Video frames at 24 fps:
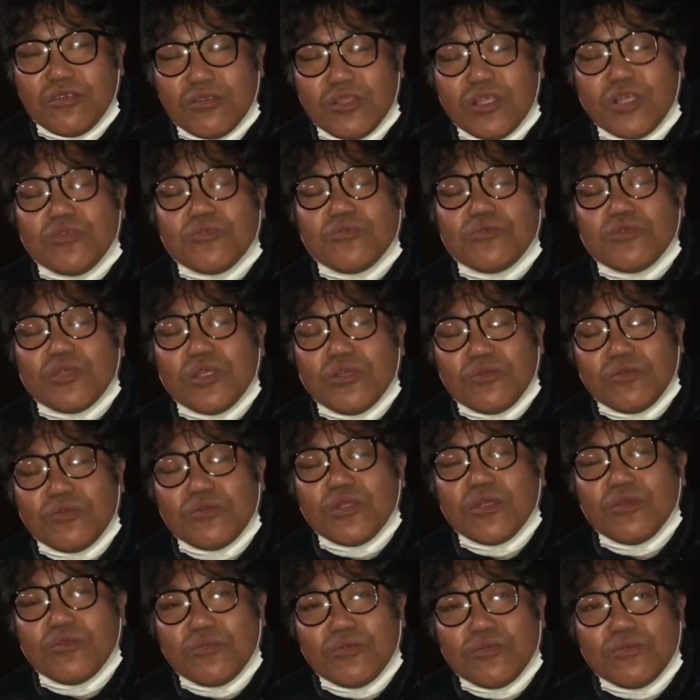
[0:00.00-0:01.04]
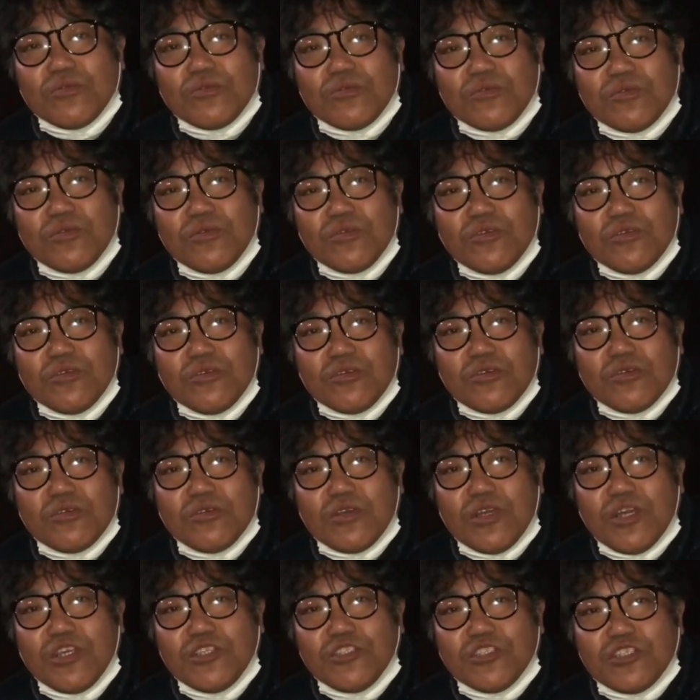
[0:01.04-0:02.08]
なるほど、うん、
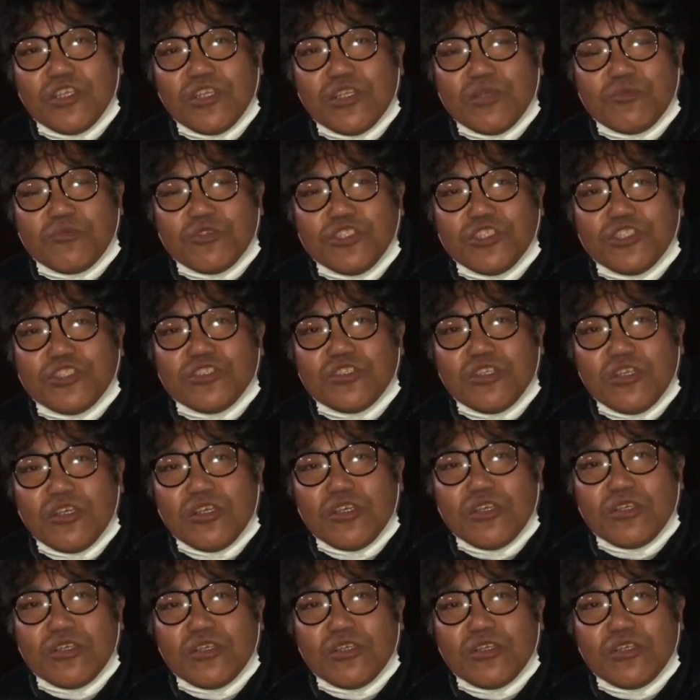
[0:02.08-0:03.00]
愛知県でもいいしね